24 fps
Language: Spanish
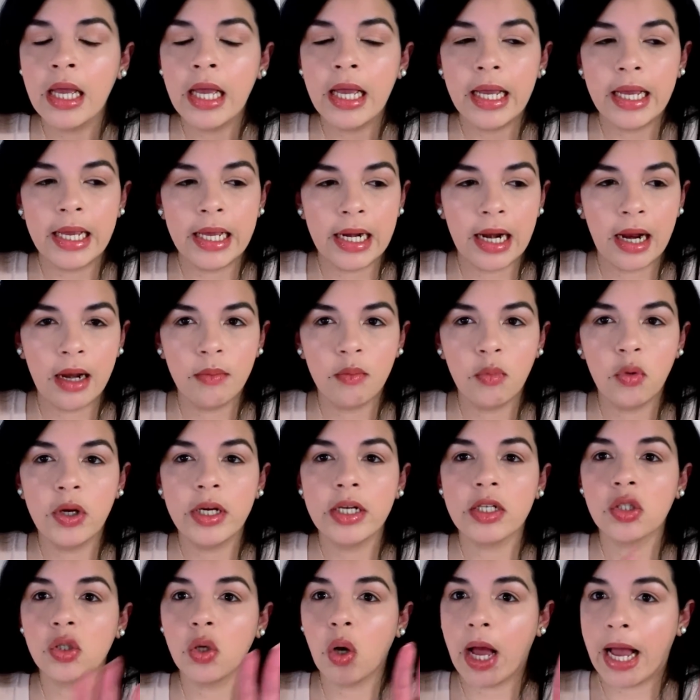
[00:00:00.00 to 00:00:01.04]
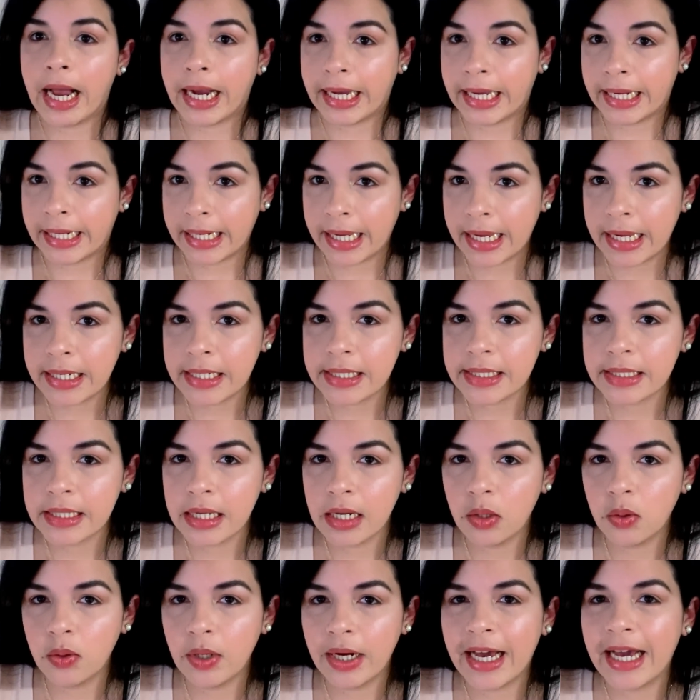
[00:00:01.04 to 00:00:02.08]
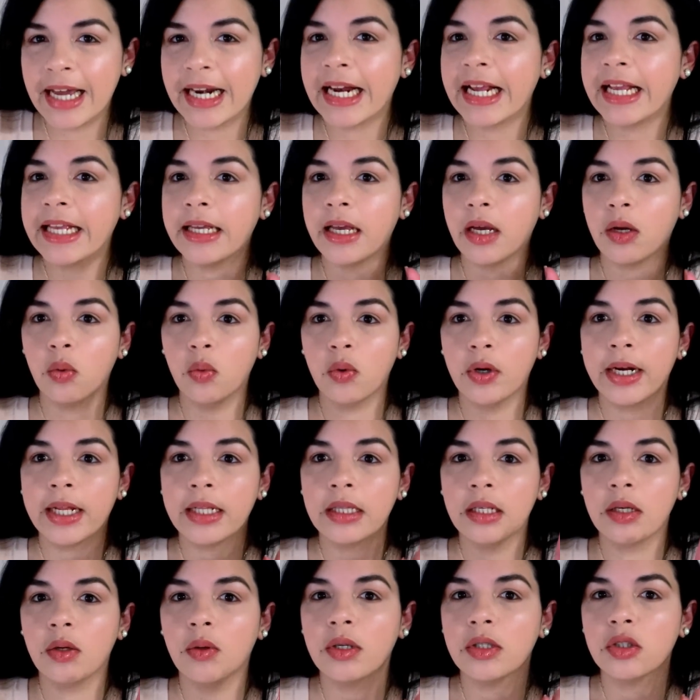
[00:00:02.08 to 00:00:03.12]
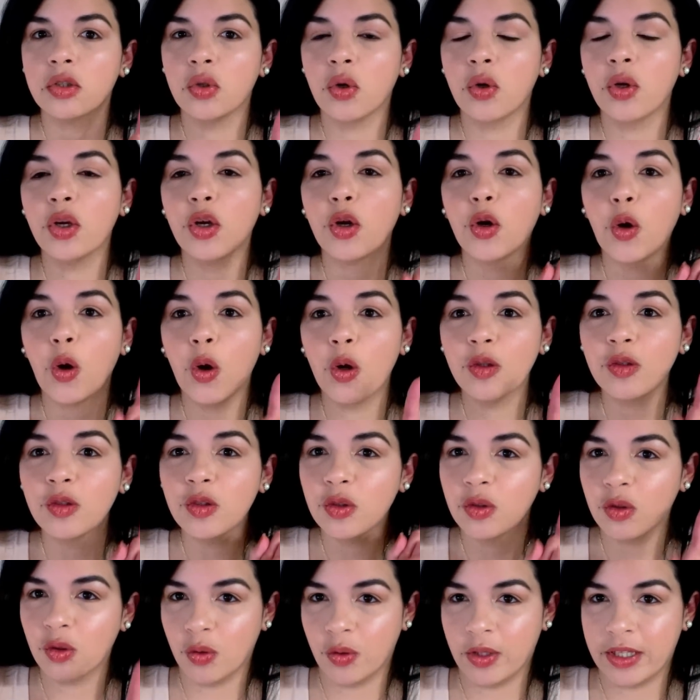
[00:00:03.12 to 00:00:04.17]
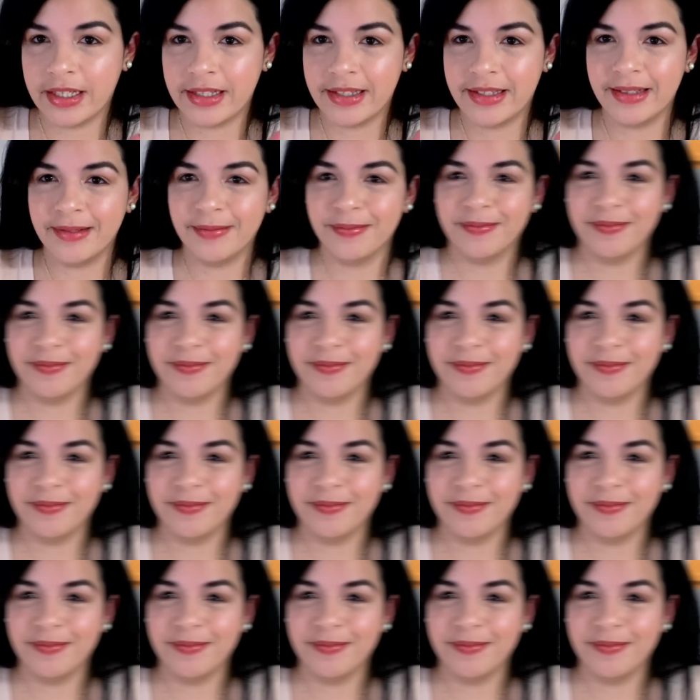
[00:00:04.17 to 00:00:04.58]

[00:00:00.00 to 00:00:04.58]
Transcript: el almuerzo, a cargar el celular y en un ratico estoy con todas.